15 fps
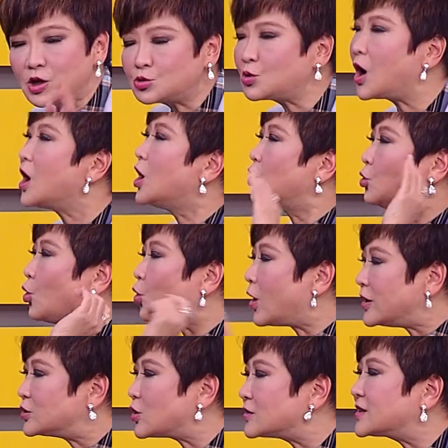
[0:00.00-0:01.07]
是说，如
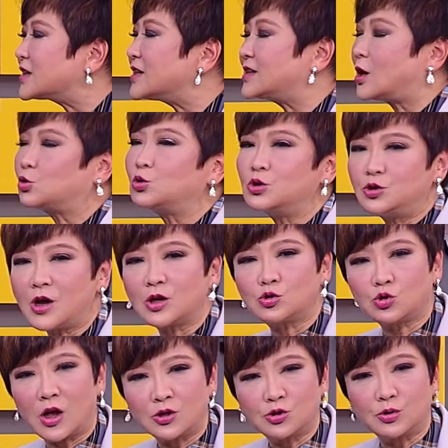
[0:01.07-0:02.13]
果你从这个角度，你就要
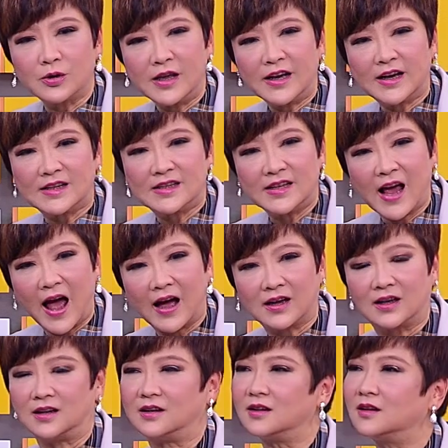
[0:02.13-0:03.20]
算出一个价
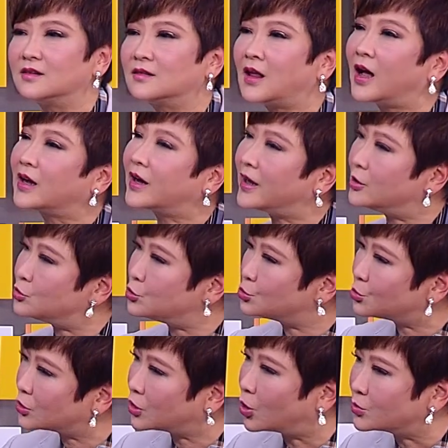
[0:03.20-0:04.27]
格，它可以去
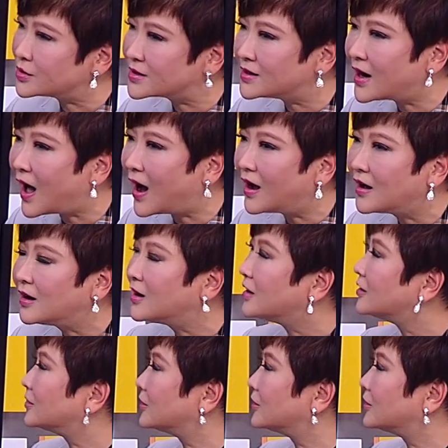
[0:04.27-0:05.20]
做投资啦。可